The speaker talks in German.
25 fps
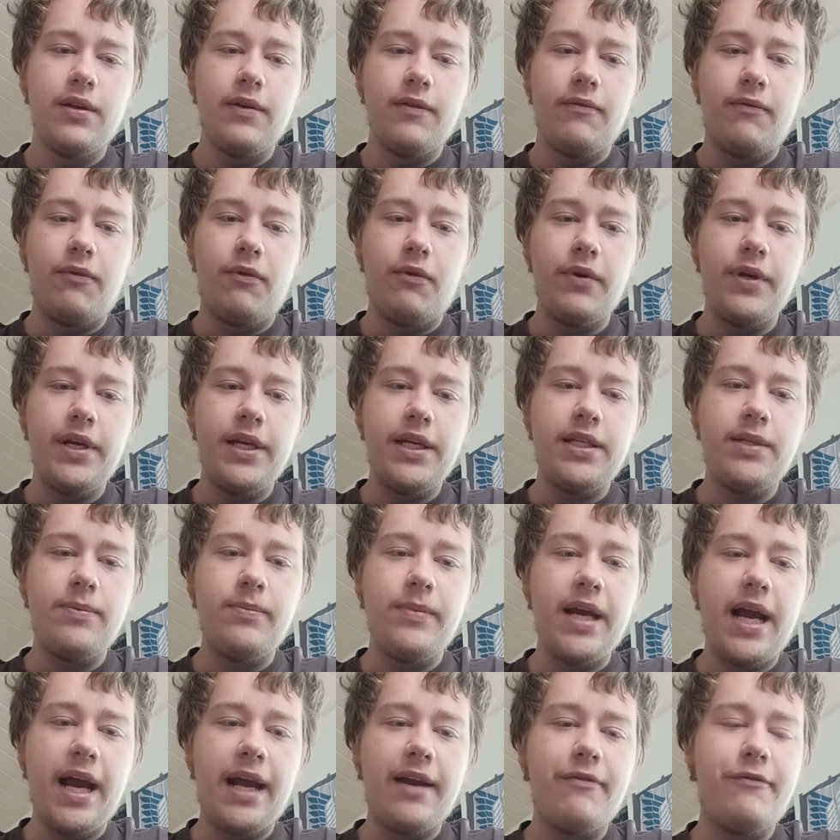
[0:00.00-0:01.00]
wo ich
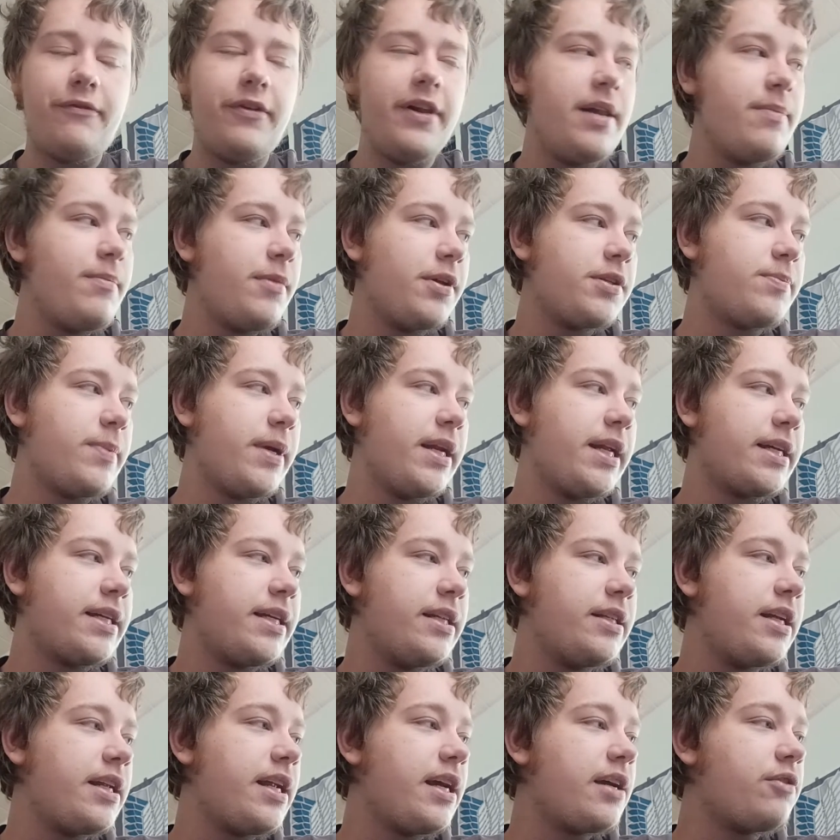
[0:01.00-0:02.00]
mir einen Film aus meiner
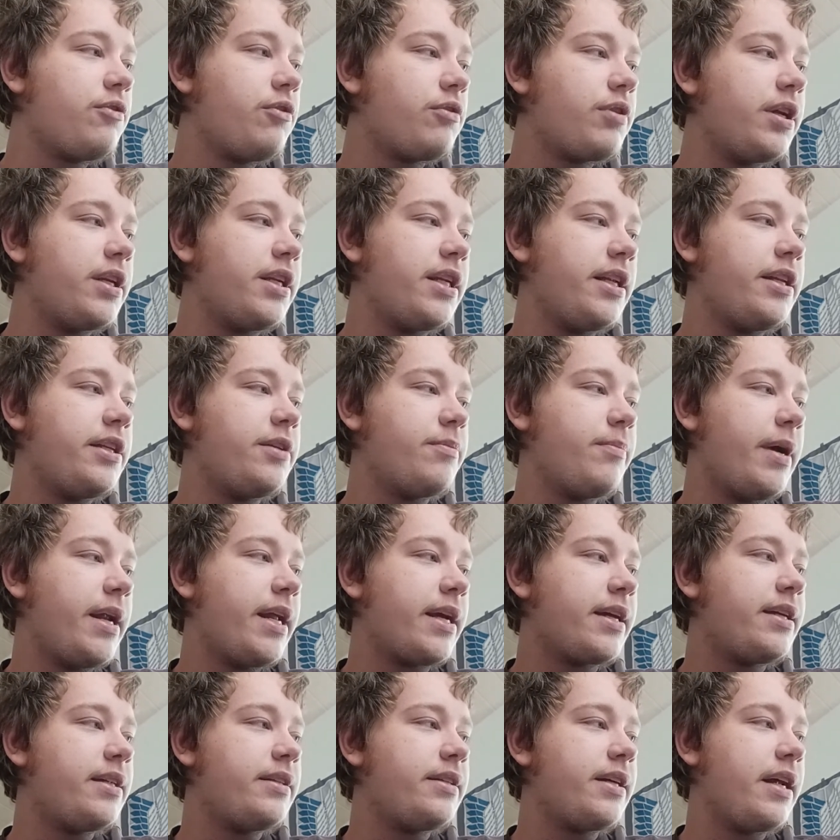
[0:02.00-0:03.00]
Kindheit angucke, den ich in meiner
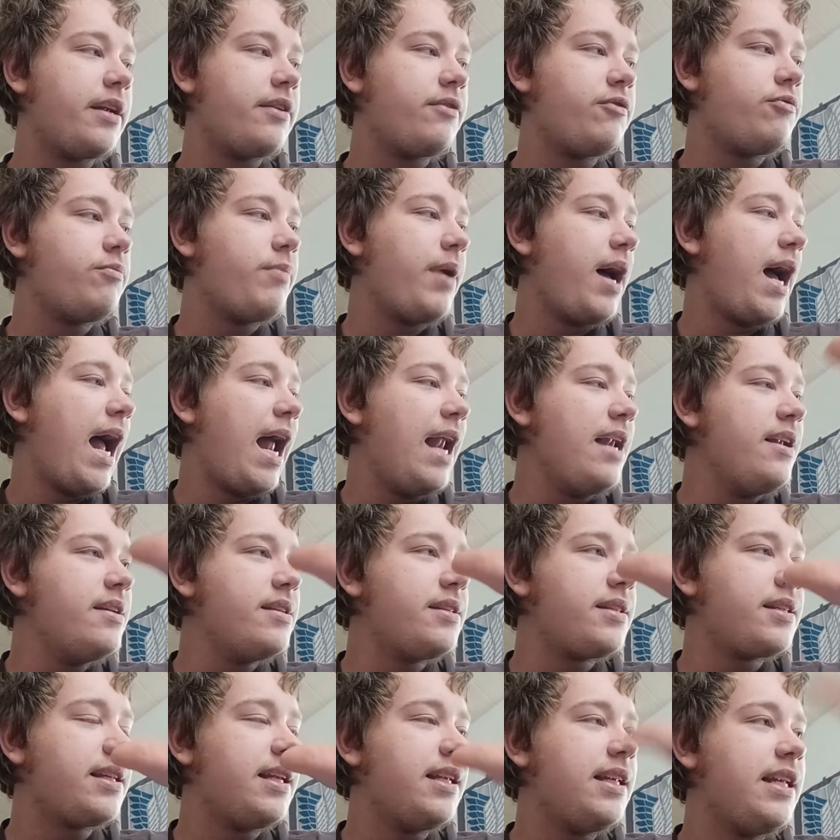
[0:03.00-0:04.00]
Kindheit über
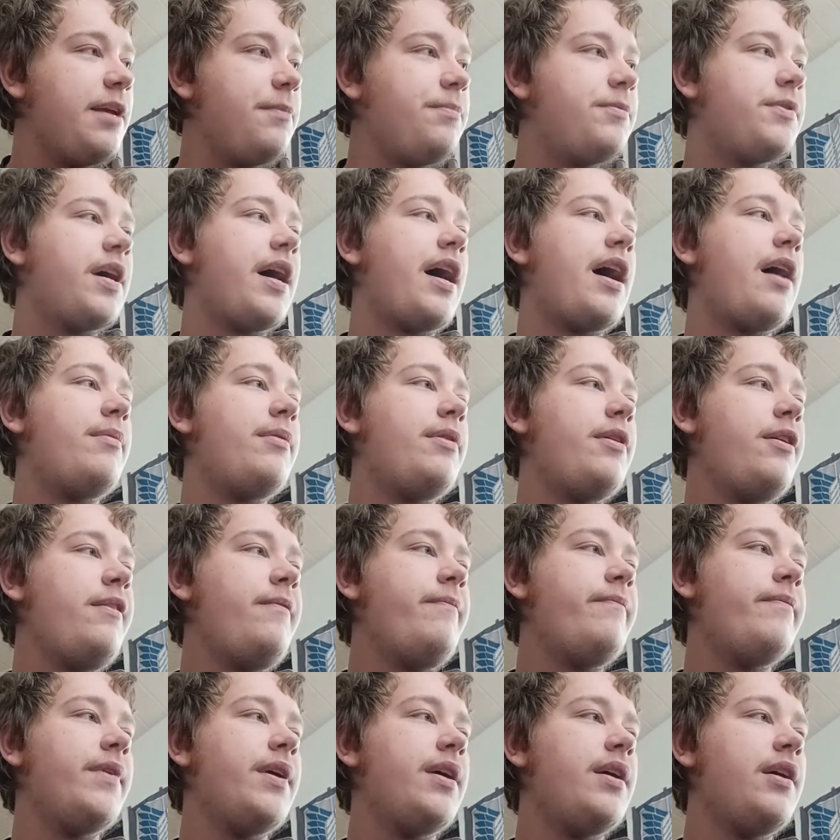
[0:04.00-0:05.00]
alles geliebt habe,
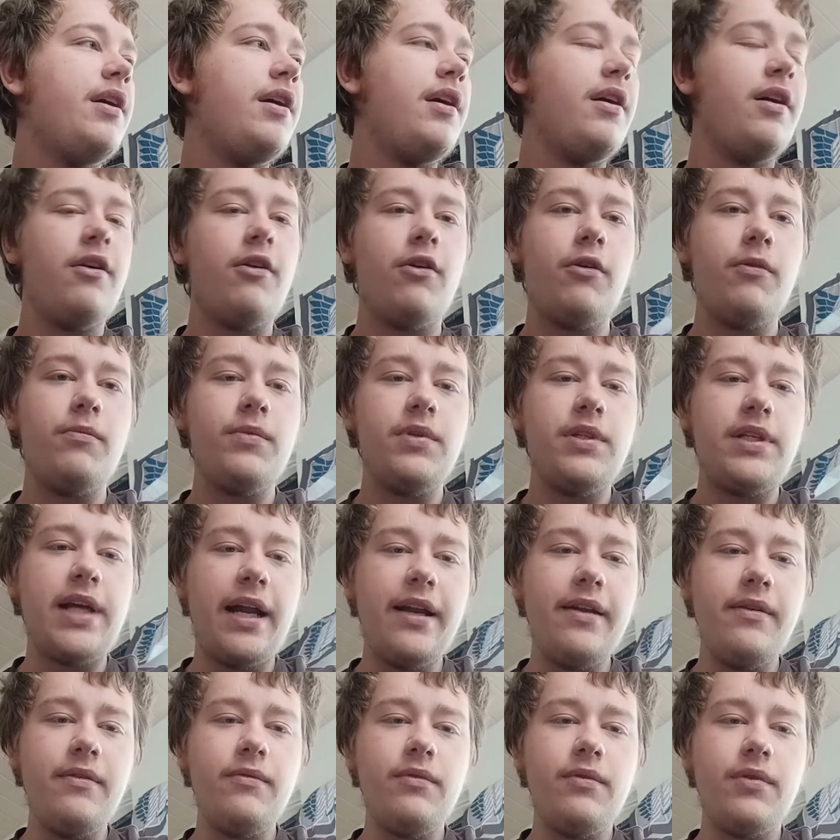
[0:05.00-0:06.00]
um
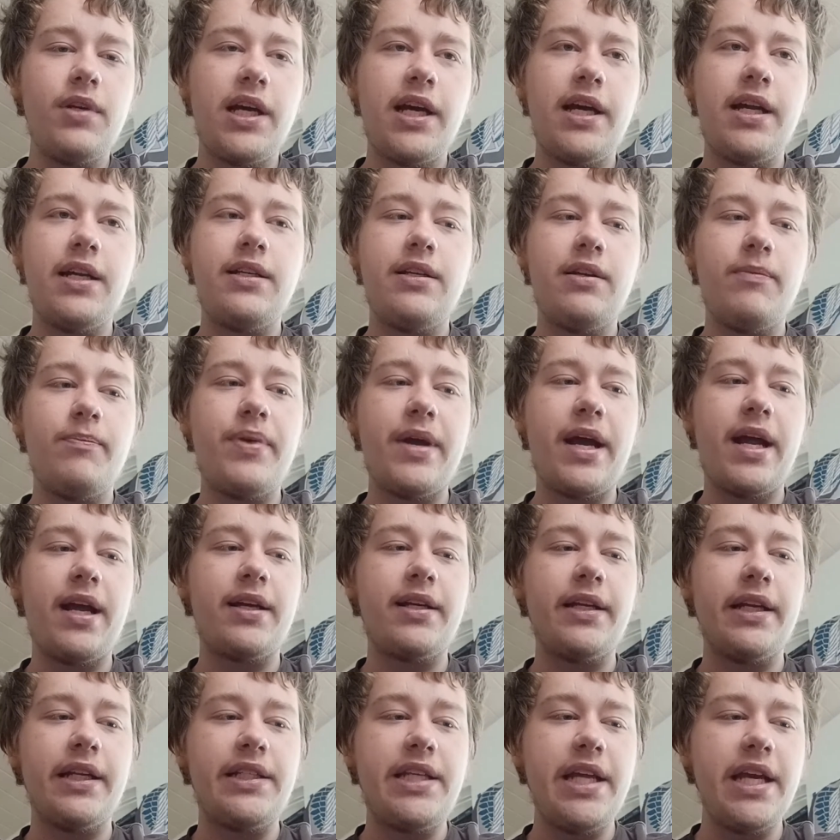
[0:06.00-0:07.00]
dann äh, per
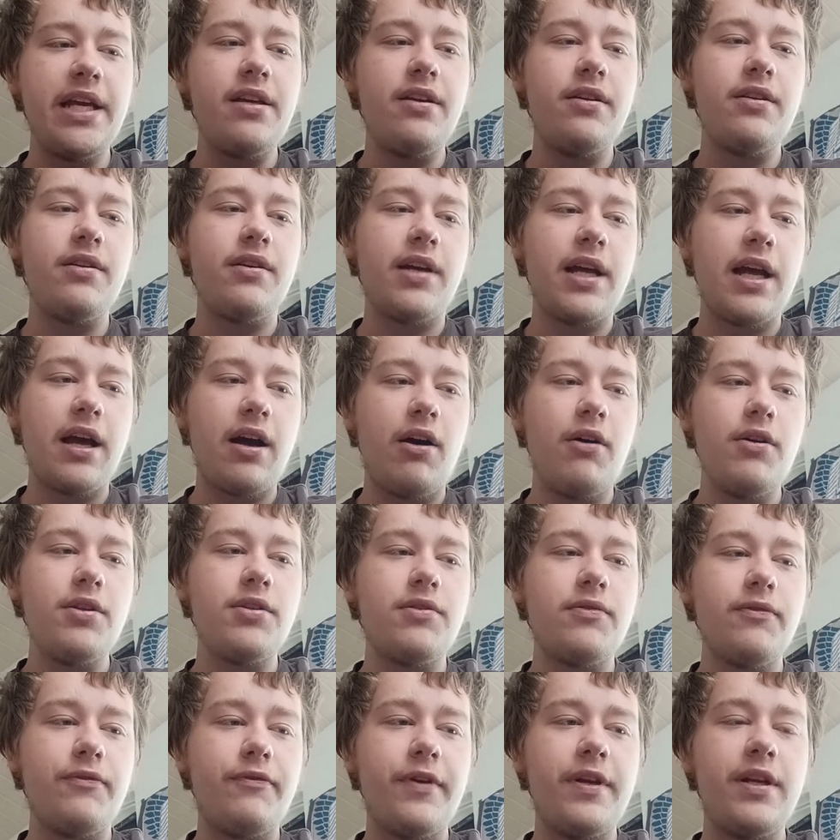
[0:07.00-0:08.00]
Kritik
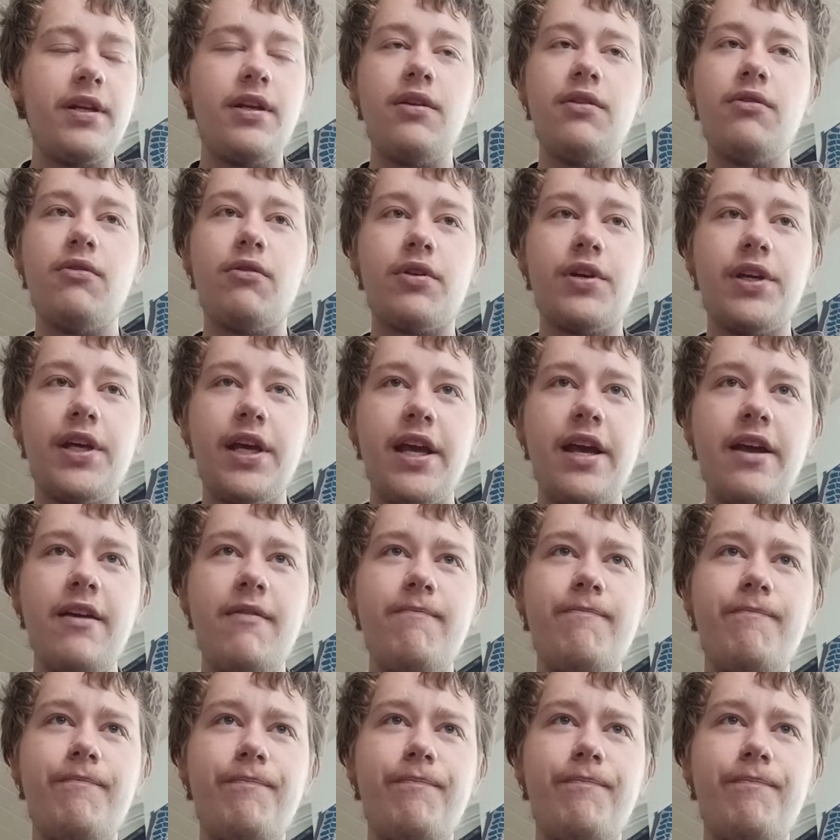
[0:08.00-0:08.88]
herauszufinden, okay,